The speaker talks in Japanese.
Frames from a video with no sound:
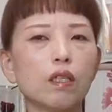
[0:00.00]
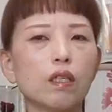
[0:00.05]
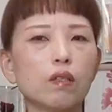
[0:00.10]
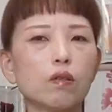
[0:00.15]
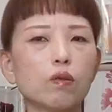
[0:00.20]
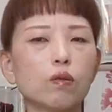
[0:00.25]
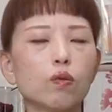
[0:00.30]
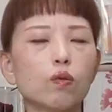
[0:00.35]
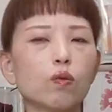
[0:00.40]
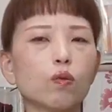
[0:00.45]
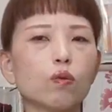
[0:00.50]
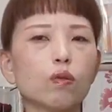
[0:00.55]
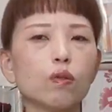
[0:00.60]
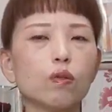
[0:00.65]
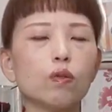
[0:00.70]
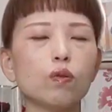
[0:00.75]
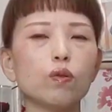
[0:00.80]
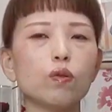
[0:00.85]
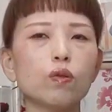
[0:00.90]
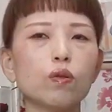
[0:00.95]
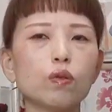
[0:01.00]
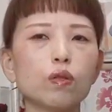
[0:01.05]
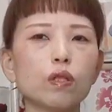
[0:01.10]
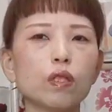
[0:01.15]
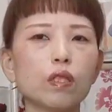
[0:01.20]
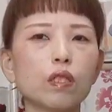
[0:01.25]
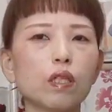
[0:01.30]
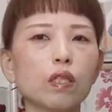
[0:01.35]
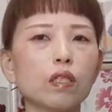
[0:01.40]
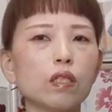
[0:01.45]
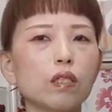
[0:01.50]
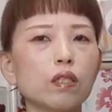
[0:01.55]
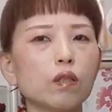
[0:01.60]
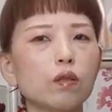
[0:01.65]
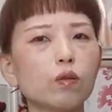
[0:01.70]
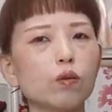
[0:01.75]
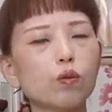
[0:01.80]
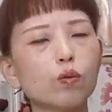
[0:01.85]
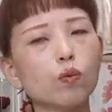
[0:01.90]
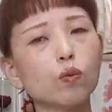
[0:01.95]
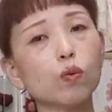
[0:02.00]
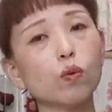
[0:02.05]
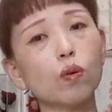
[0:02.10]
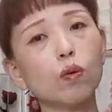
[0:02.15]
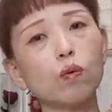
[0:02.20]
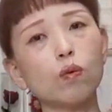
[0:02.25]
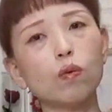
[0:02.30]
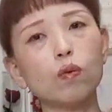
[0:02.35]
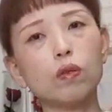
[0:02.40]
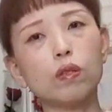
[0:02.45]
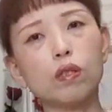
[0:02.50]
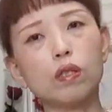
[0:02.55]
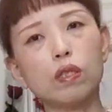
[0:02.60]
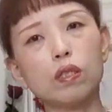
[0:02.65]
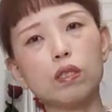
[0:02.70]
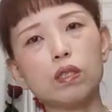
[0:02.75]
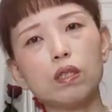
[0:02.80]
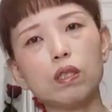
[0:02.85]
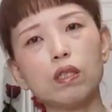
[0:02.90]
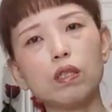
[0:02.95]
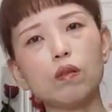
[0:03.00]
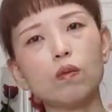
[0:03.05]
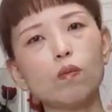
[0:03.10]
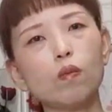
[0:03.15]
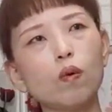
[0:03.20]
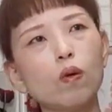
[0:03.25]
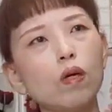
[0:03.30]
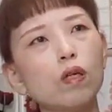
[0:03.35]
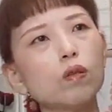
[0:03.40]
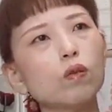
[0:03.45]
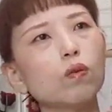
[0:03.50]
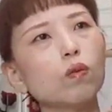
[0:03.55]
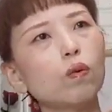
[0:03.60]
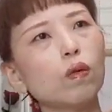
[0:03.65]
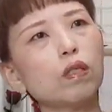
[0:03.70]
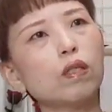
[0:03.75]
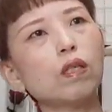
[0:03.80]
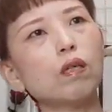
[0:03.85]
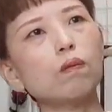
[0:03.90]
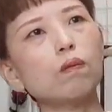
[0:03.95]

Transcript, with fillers: あの外に流出してたりすることが多いんですけれども、あとは